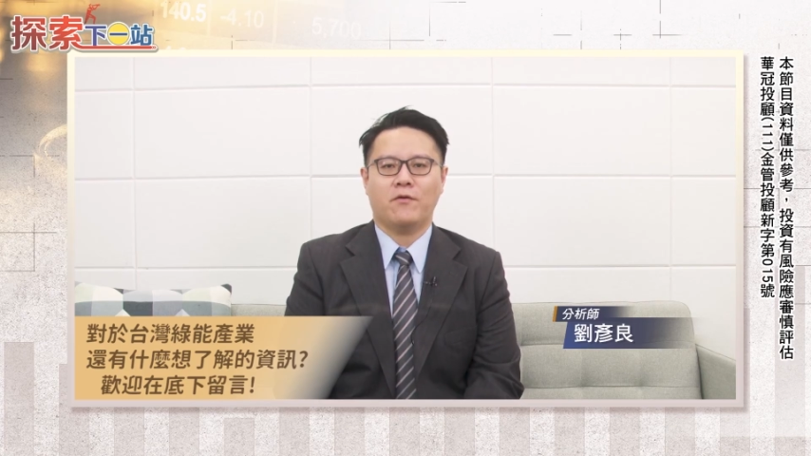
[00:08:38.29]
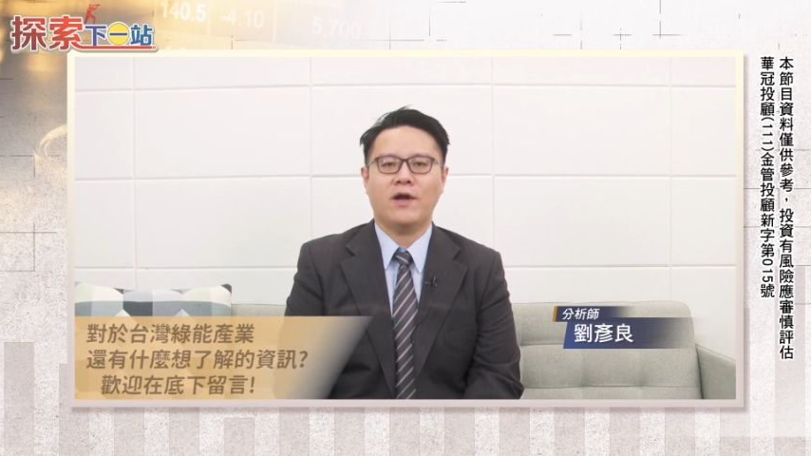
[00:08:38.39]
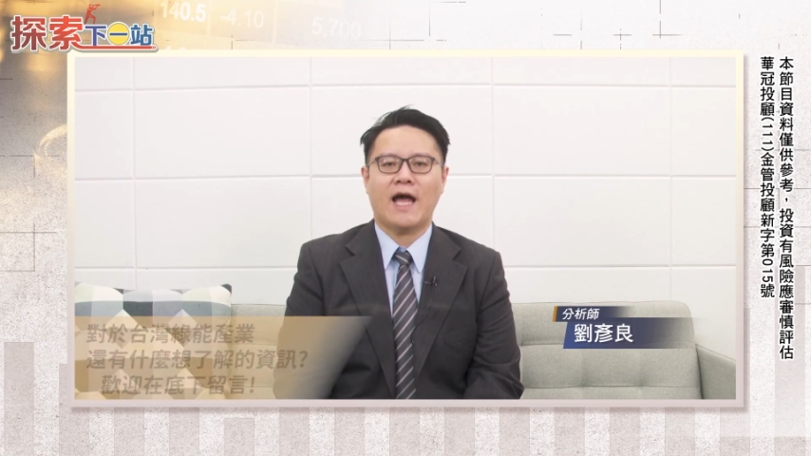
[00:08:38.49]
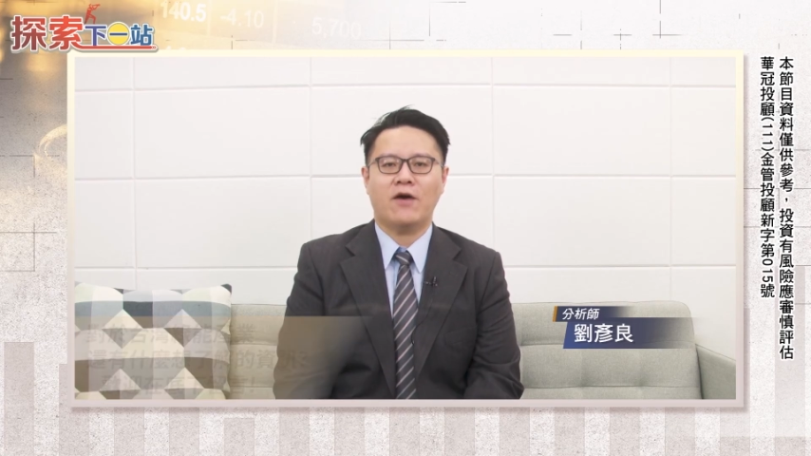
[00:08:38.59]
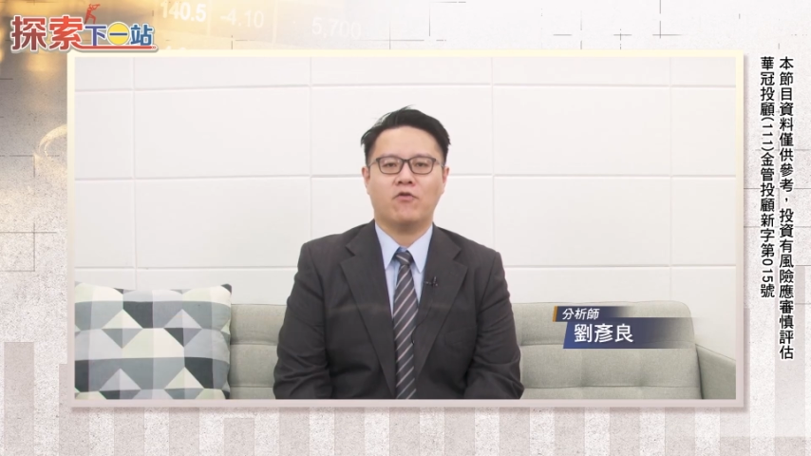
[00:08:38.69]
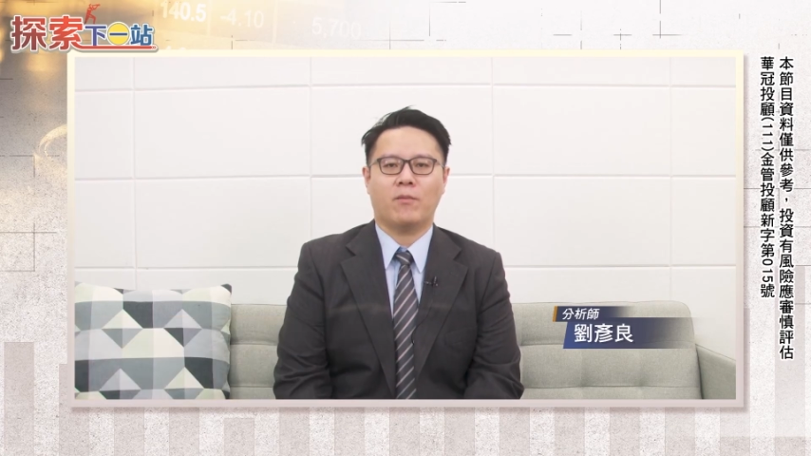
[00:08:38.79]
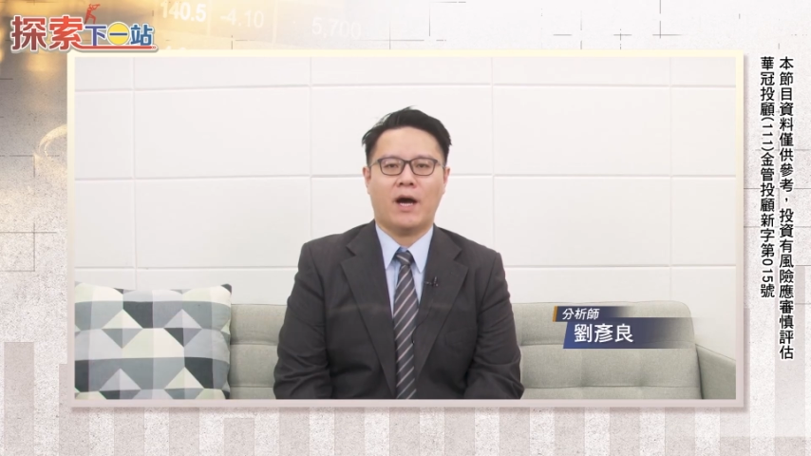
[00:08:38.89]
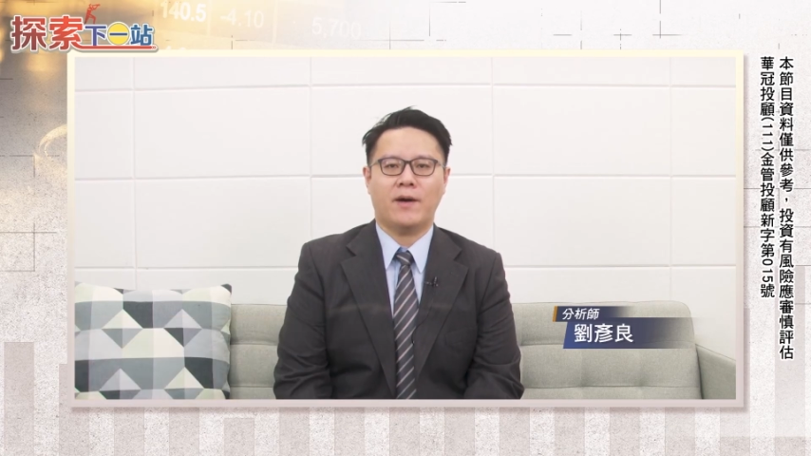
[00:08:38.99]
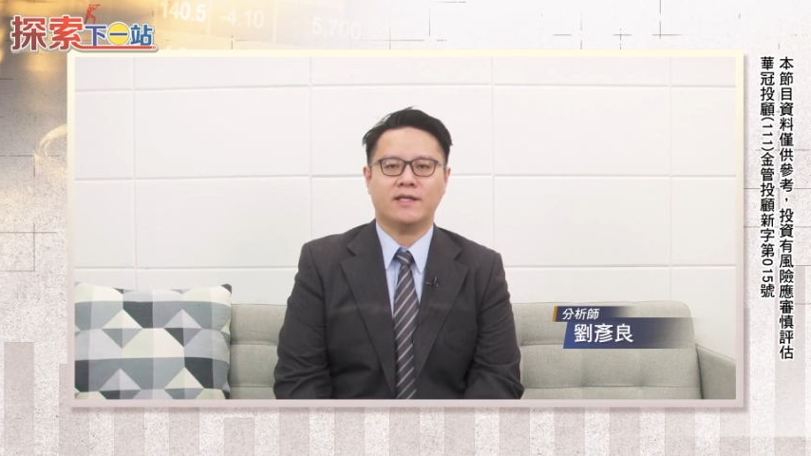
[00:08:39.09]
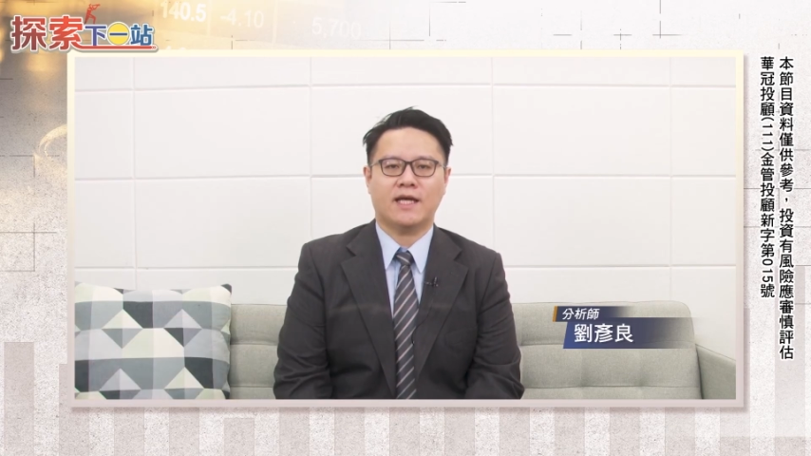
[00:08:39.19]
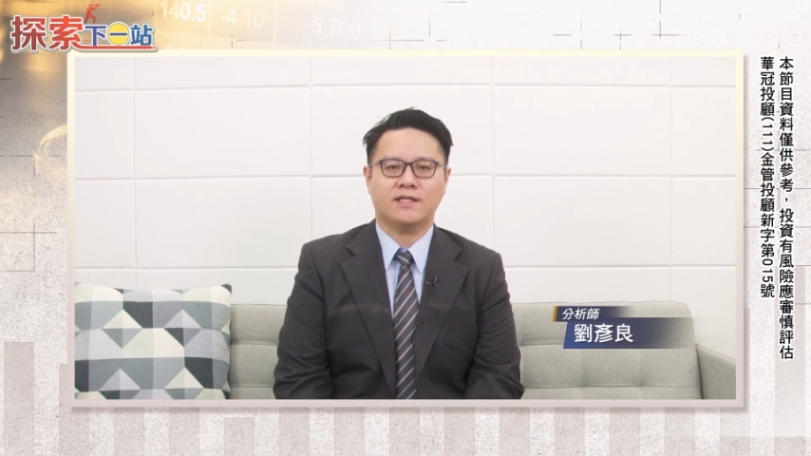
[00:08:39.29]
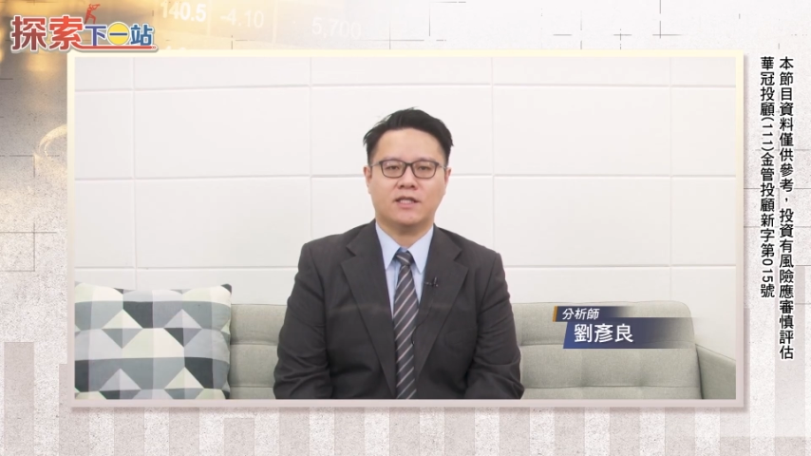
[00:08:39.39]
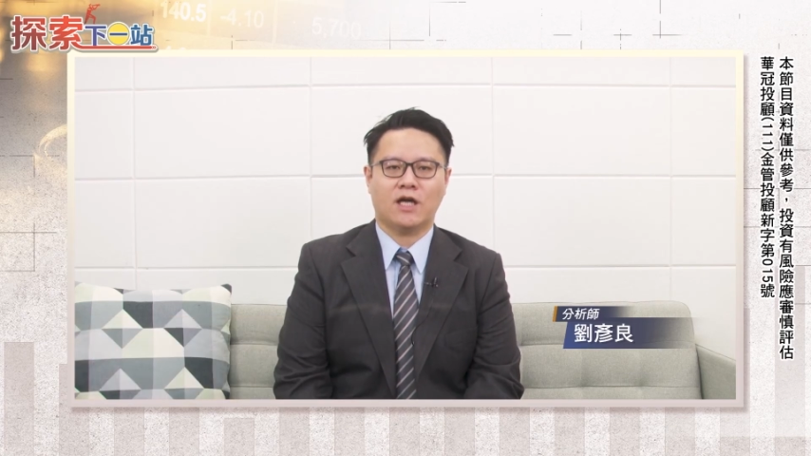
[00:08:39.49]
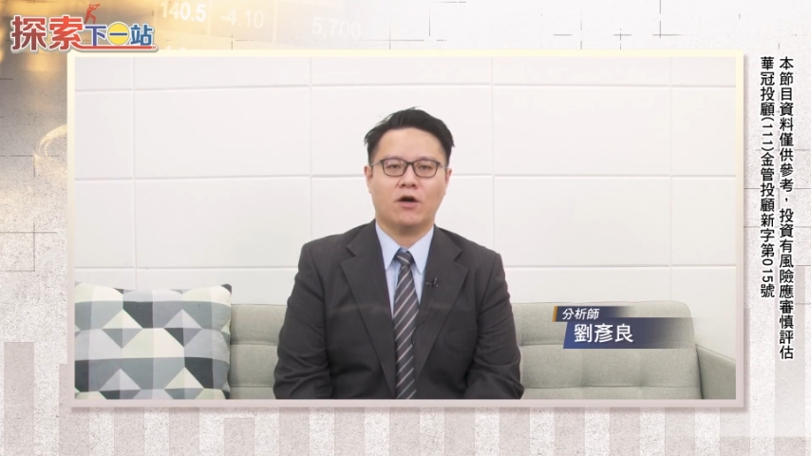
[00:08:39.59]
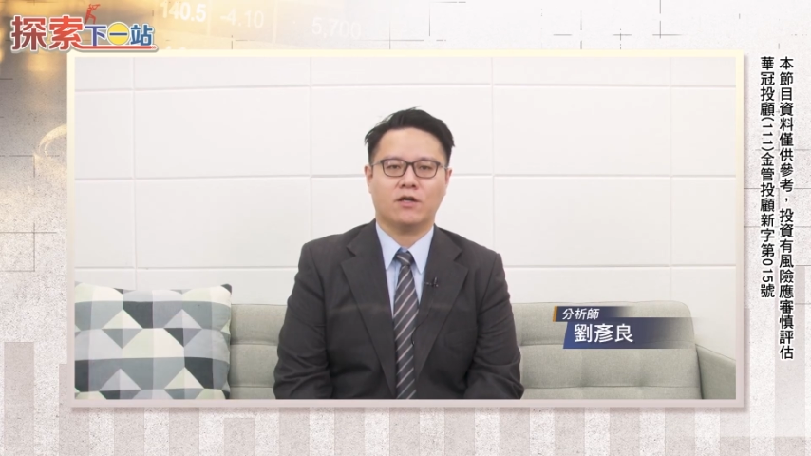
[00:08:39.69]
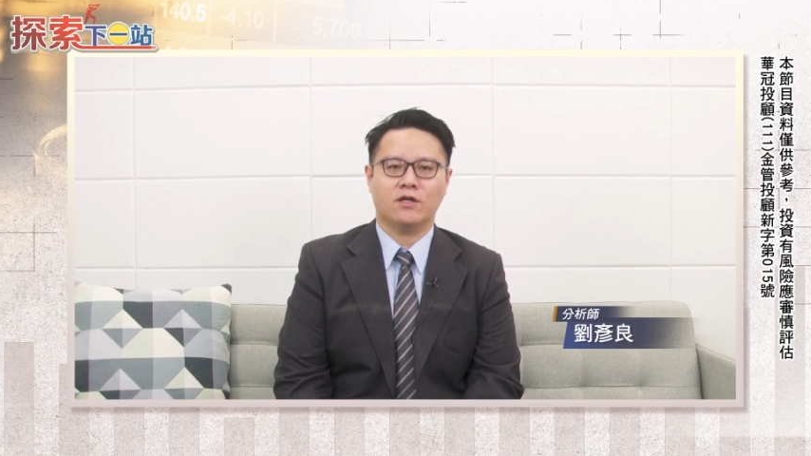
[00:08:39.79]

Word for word: 未来我们还会再介绍